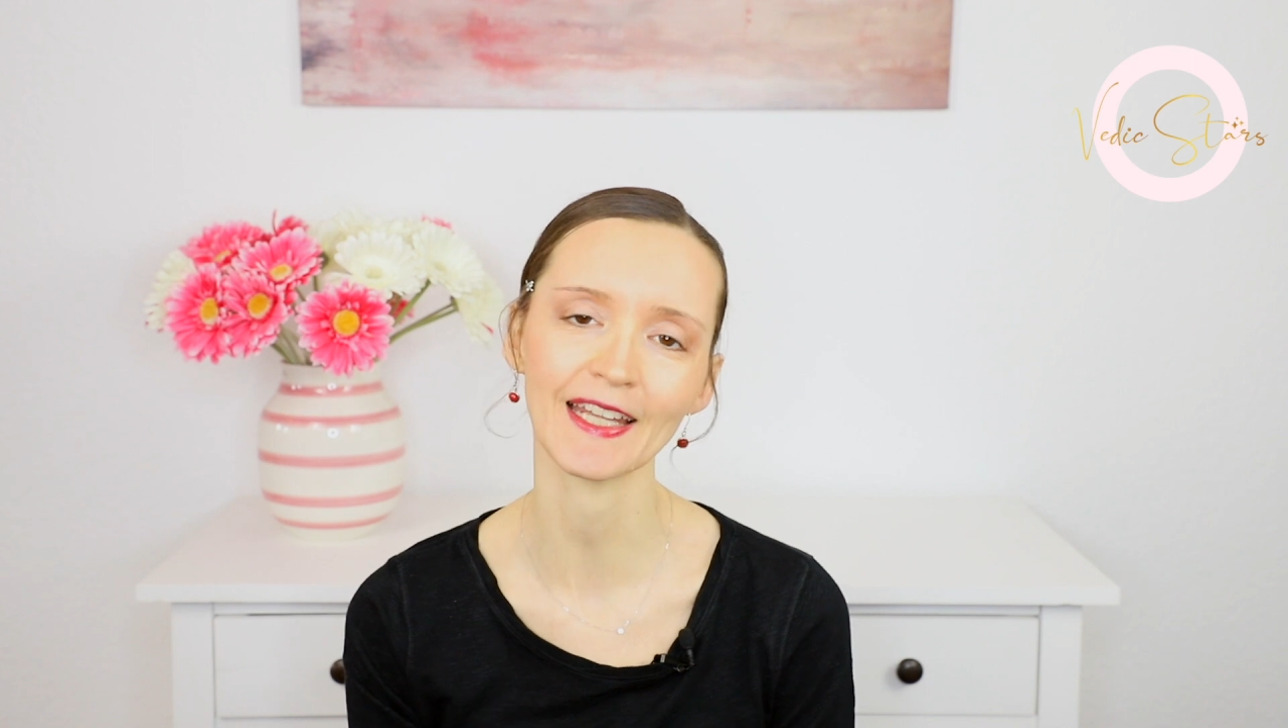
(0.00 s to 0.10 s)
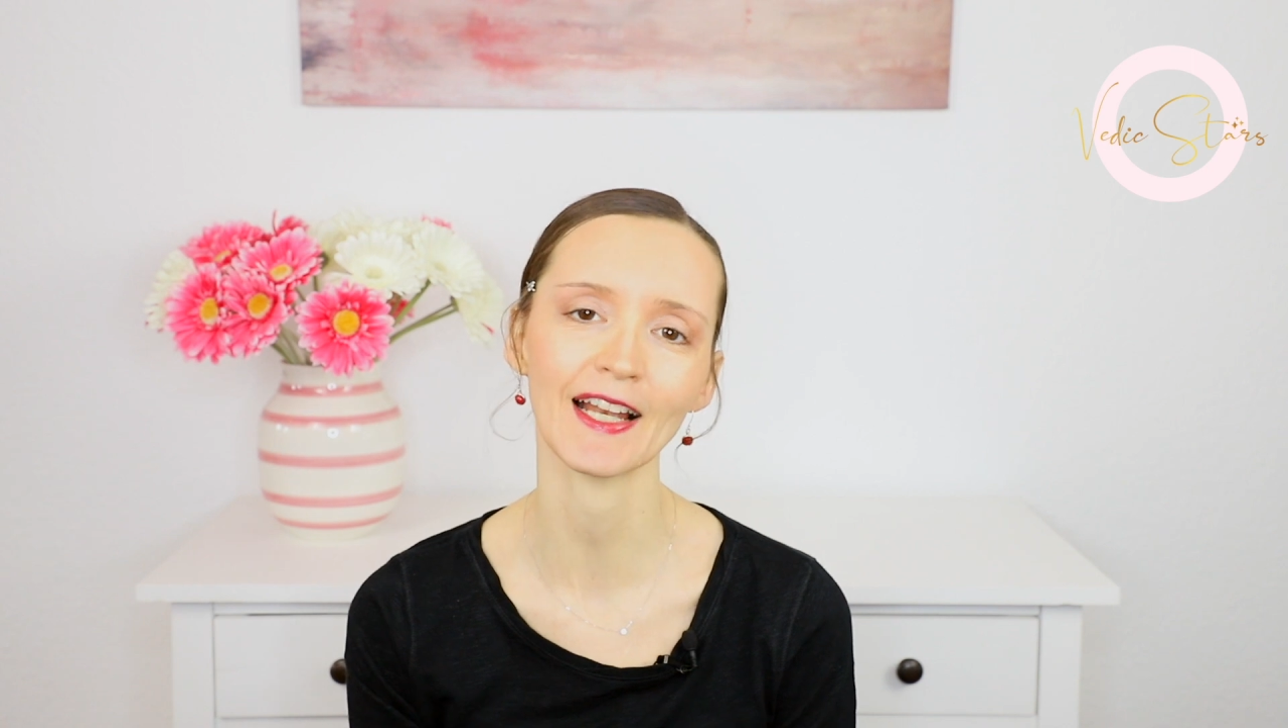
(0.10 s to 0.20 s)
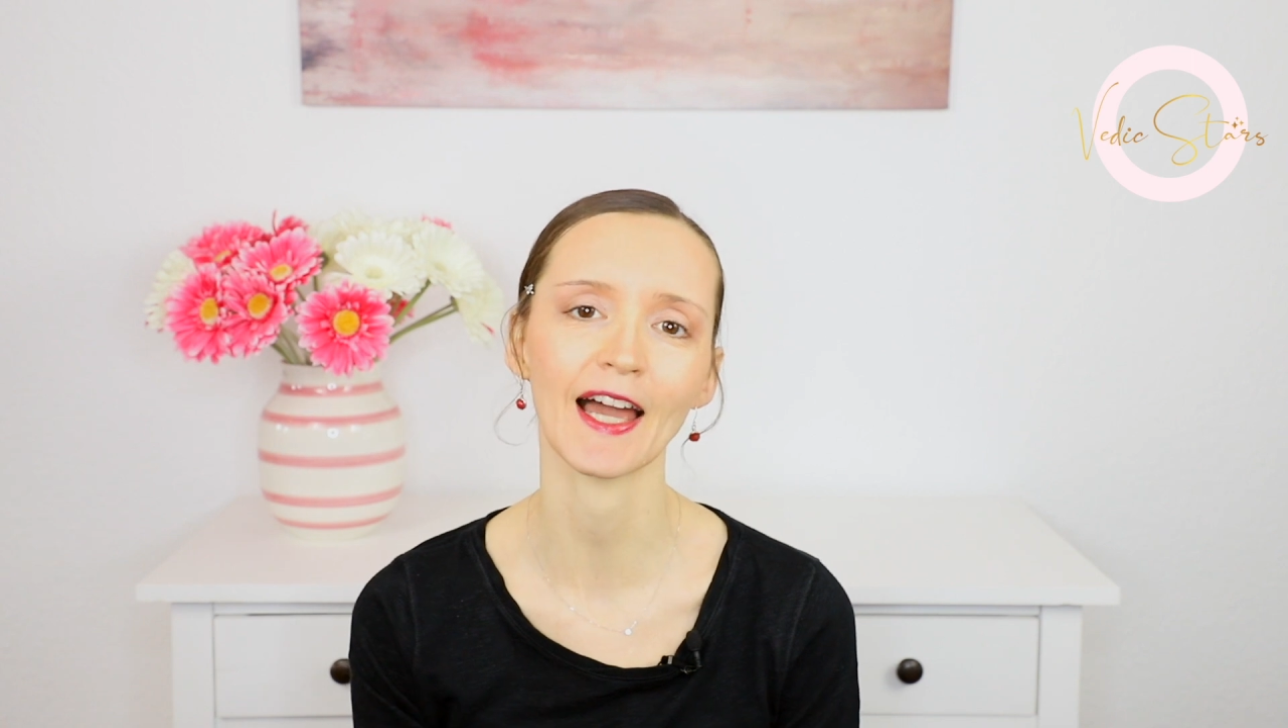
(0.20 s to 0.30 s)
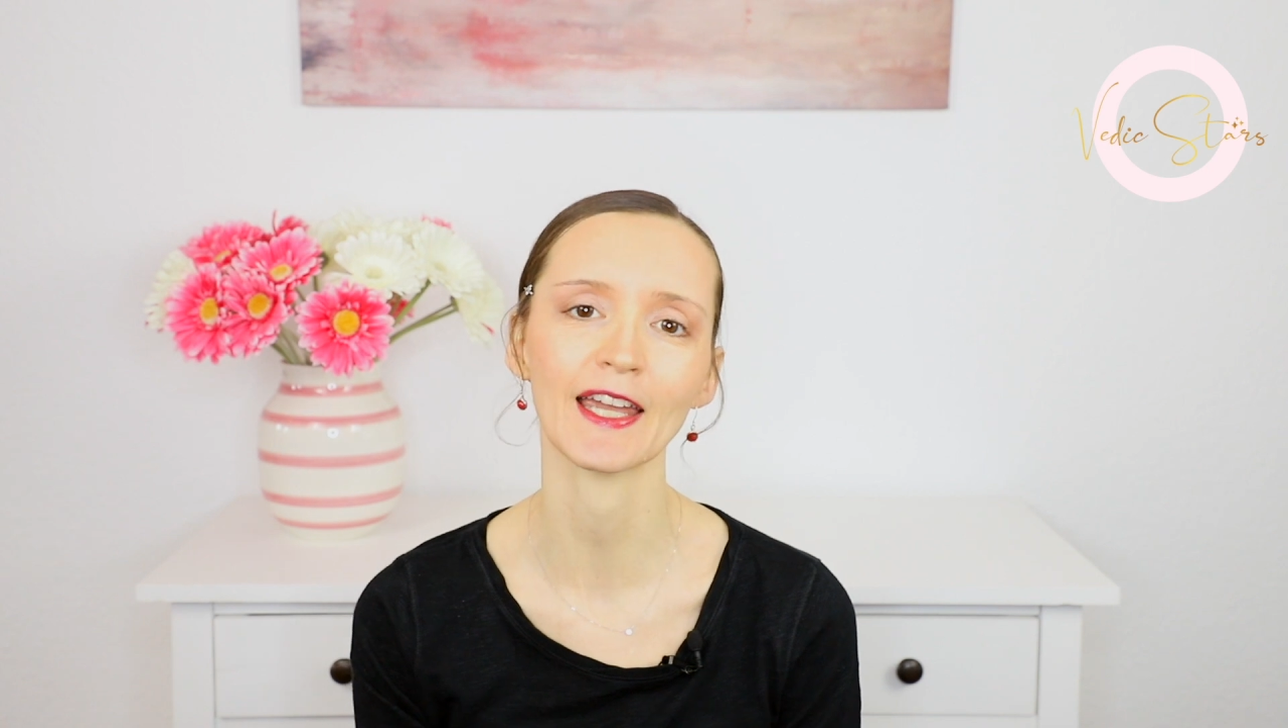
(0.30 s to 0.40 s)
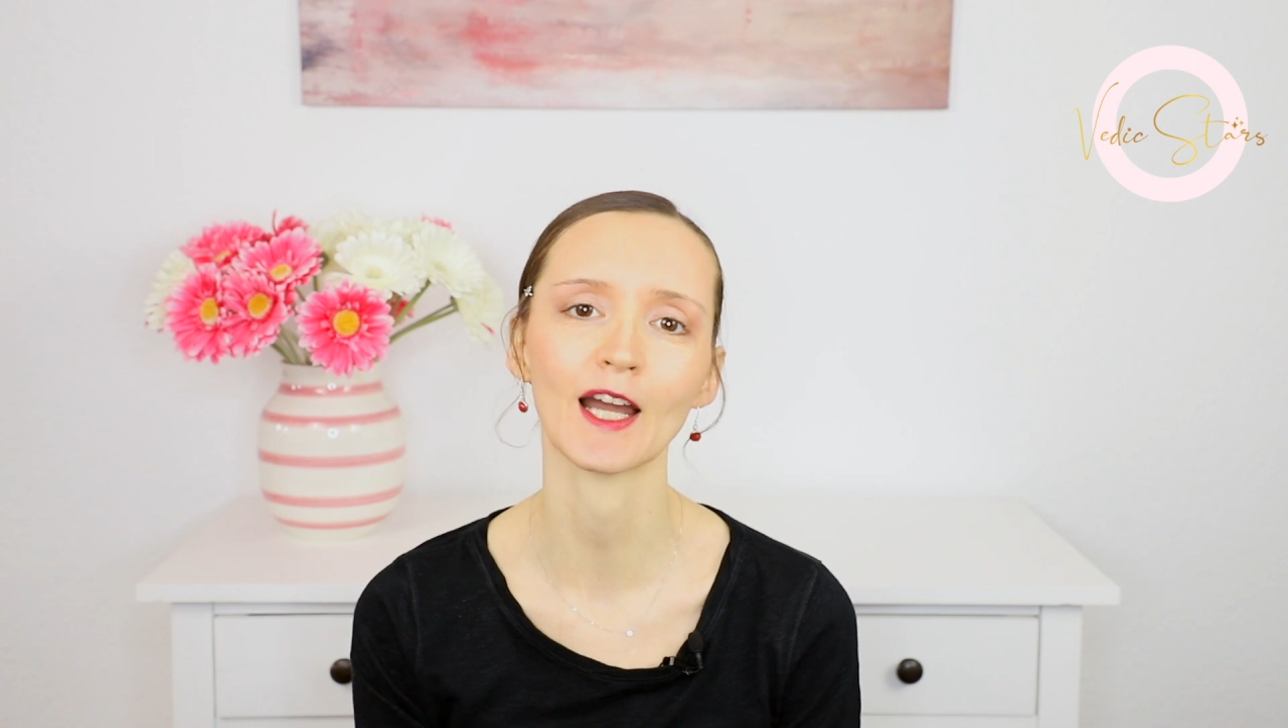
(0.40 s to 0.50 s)
ein
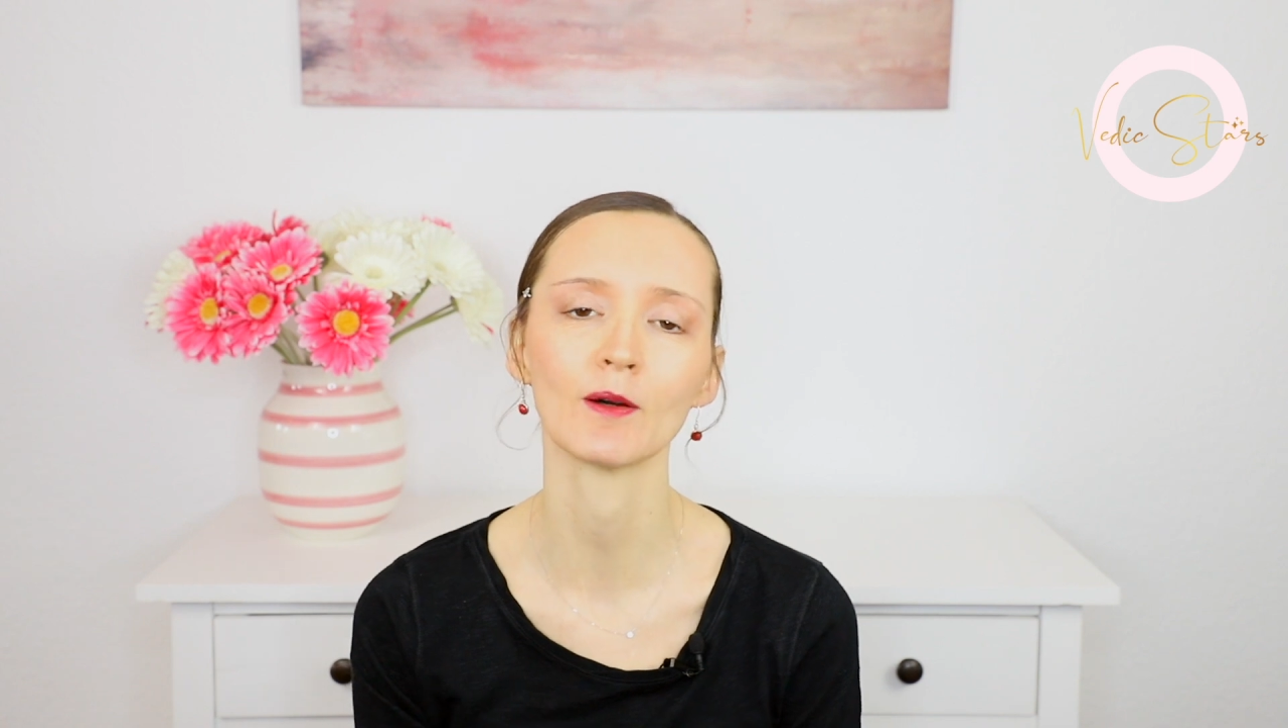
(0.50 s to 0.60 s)
Like,